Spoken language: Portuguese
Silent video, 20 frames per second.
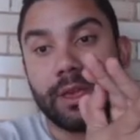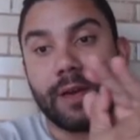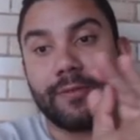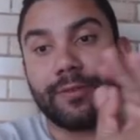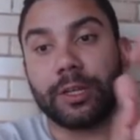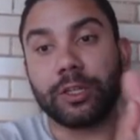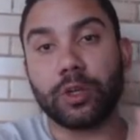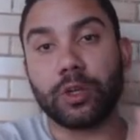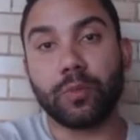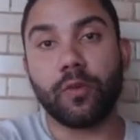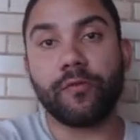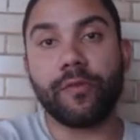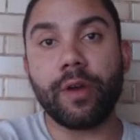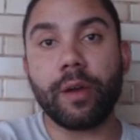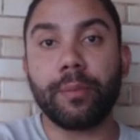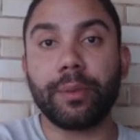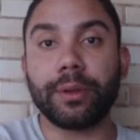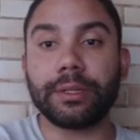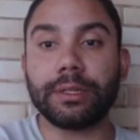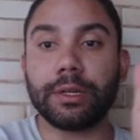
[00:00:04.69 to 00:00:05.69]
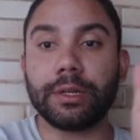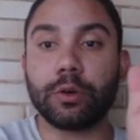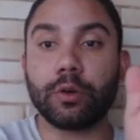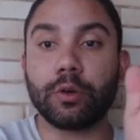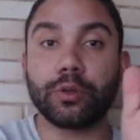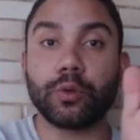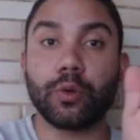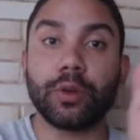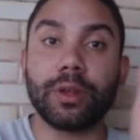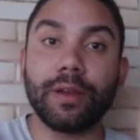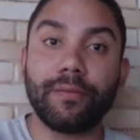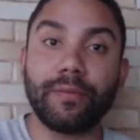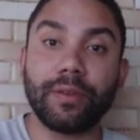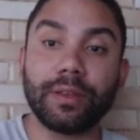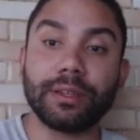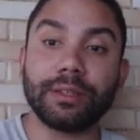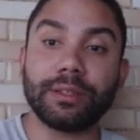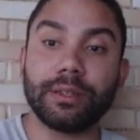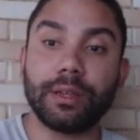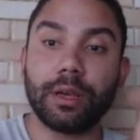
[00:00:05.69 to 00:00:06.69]
E a Financial Move é uma empresa de consultoria
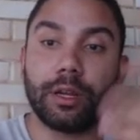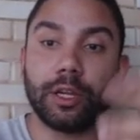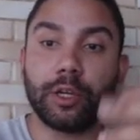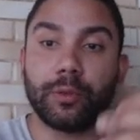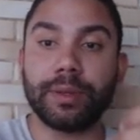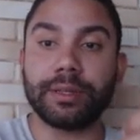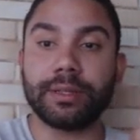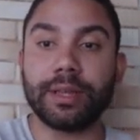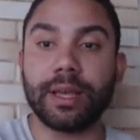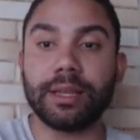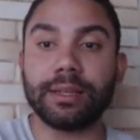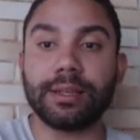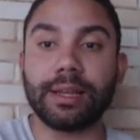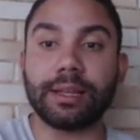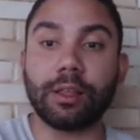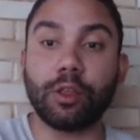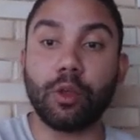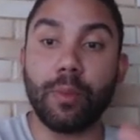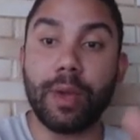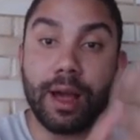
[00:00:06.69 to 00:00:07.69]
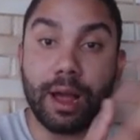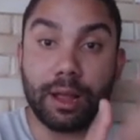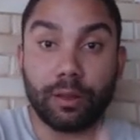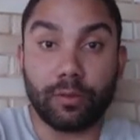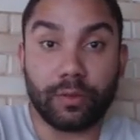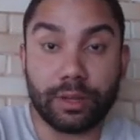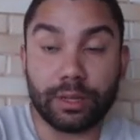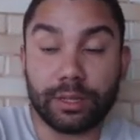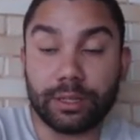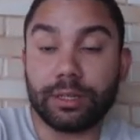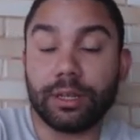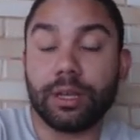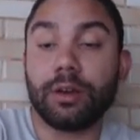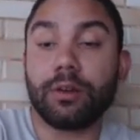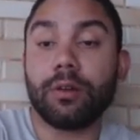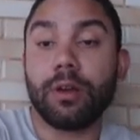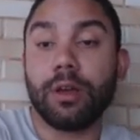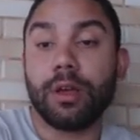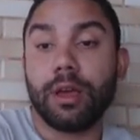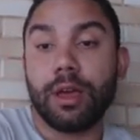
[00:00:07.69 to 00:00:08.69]
financeira especializada no mercado
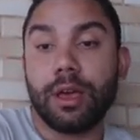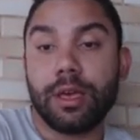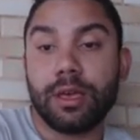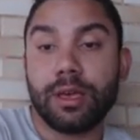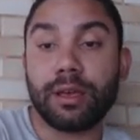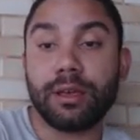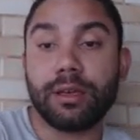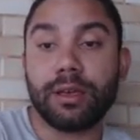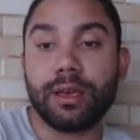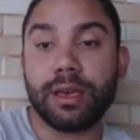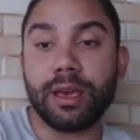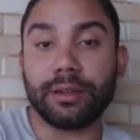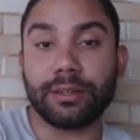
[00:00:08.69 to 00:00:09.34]
financeiro e a,